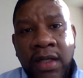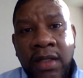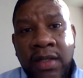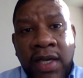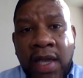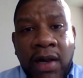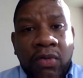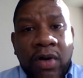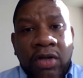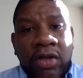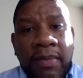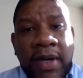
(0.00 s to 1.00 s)
Eh, de que
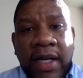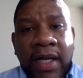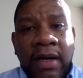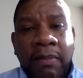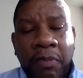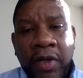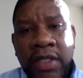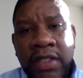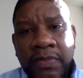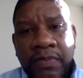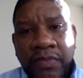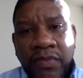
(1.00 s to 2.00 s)
alguna otra manera,
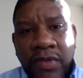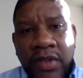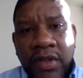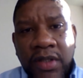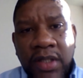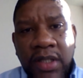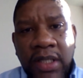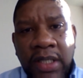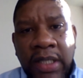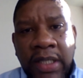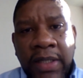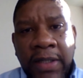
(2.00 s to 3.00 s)
pues,
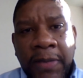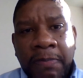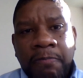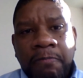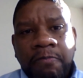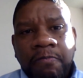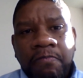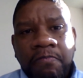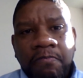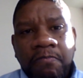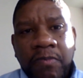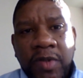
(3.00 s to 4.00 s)

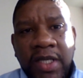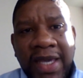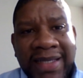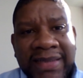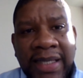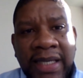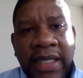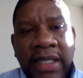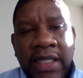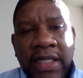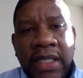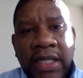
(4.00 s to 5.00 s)
em,
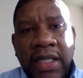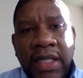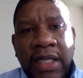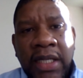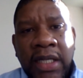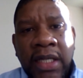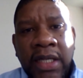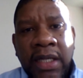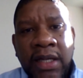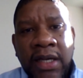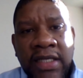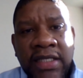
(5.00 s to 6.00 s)
ese,
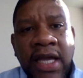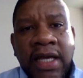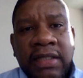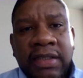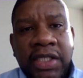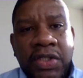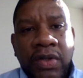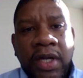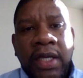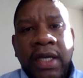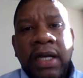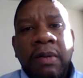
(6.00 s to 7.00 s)
eh, ese
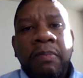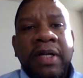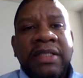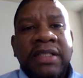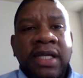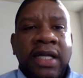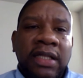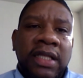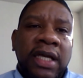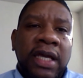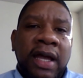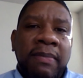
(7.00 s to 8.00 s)
ejercicio que quiere el
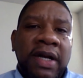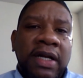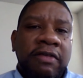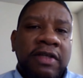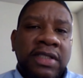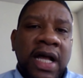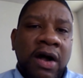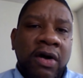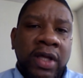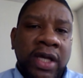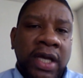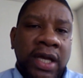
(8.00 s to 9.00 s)
presidente, que ha
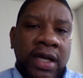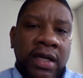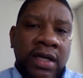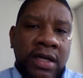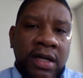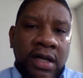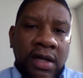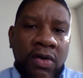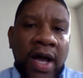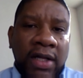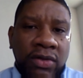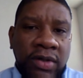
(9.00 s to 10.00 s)
manifestado de que
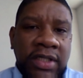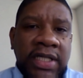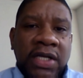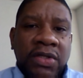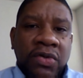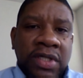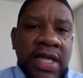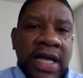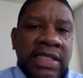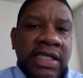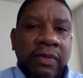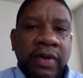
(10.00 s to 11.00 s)
los actores de la
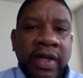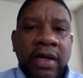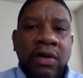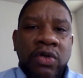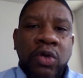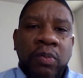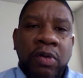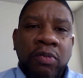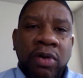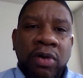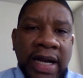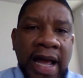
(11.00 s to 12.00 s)
sociedad civil, los
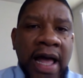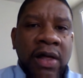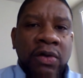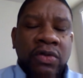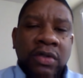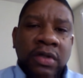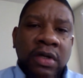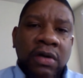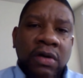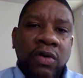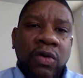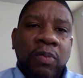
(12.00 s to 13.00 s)
grupos vulnerados,
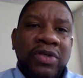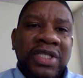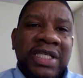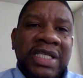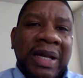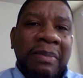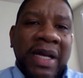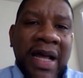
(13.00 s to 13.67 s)
los grupos